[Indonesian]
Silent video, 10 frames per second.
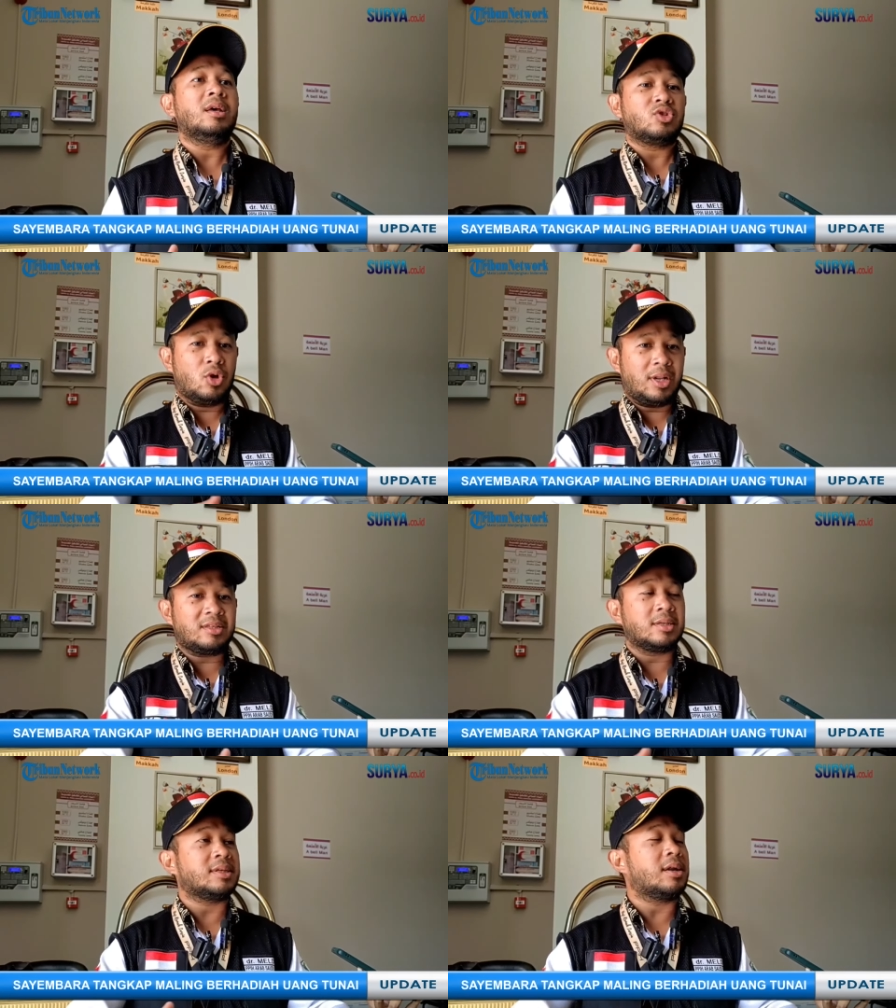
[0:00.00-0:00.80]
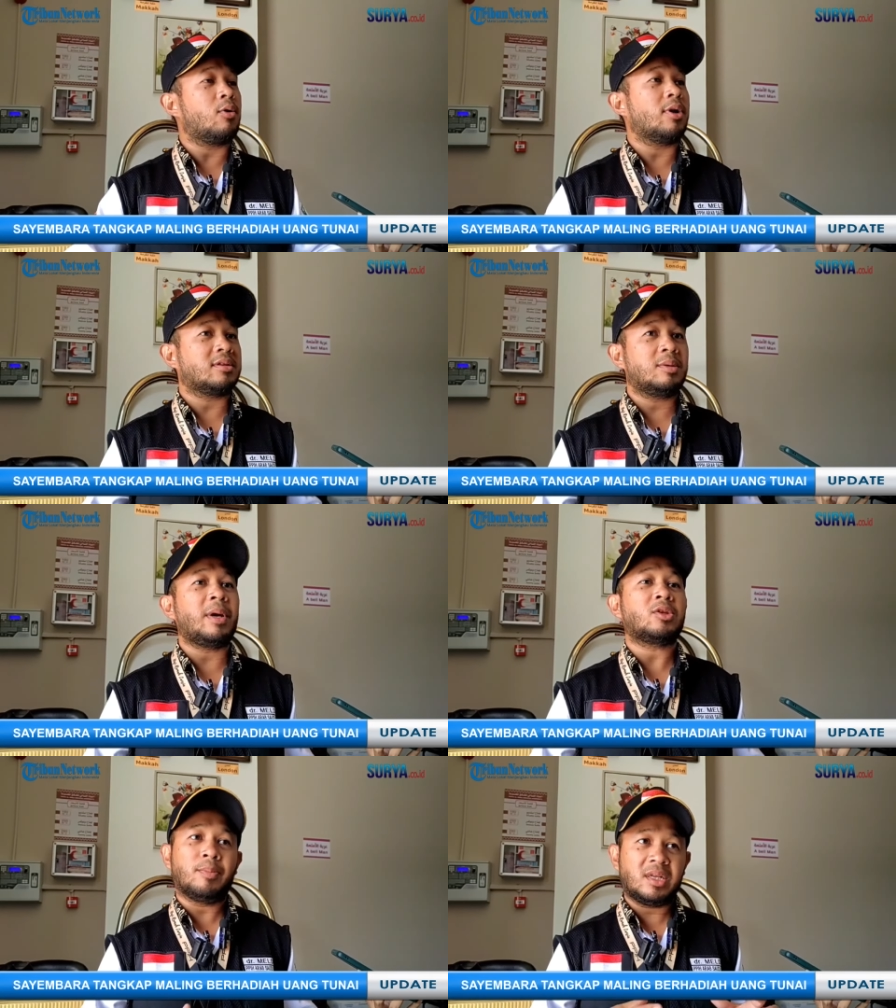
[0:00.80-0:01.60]
sholat secara kolektif
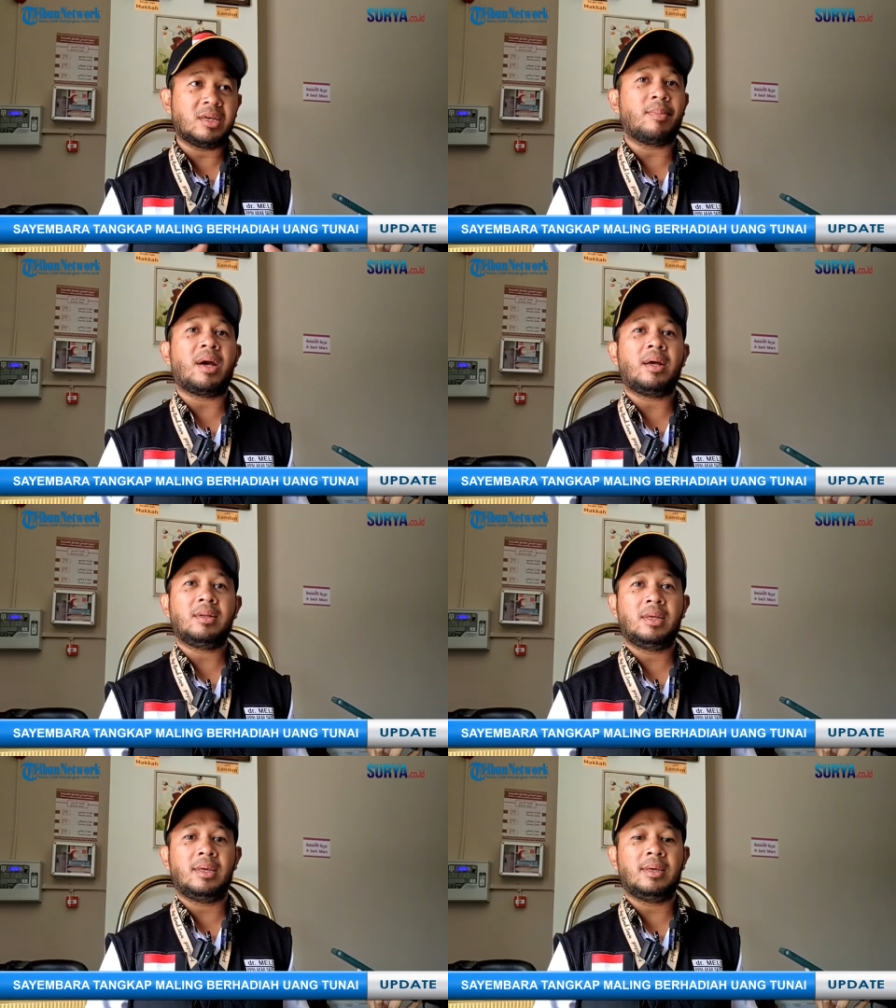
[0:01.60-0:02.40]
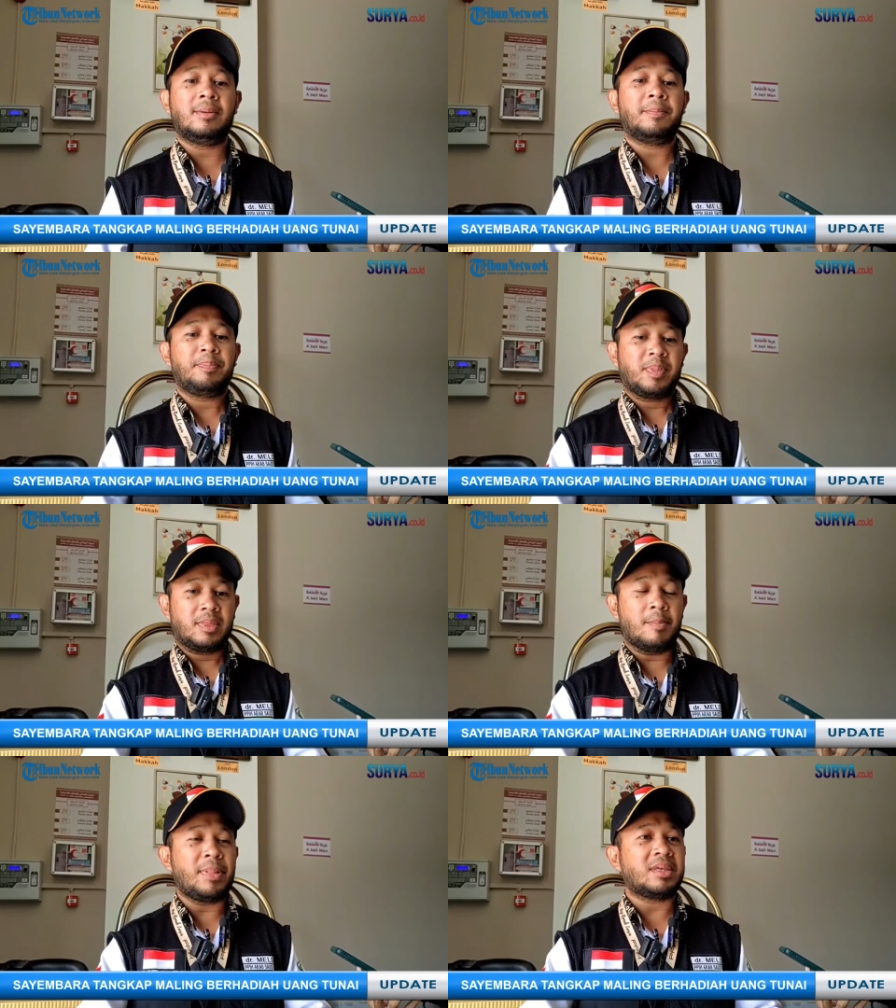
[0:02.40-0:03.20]
atau berjamaah di
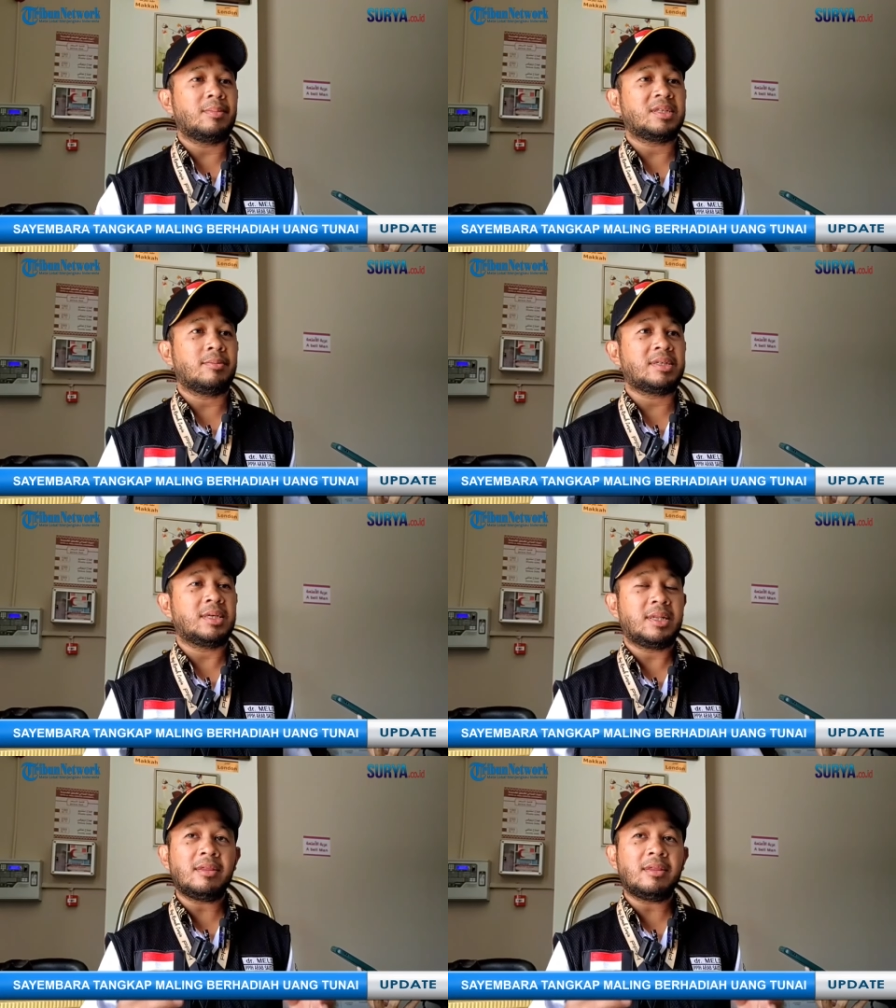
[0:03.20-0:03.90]
tempatnya masing-masing.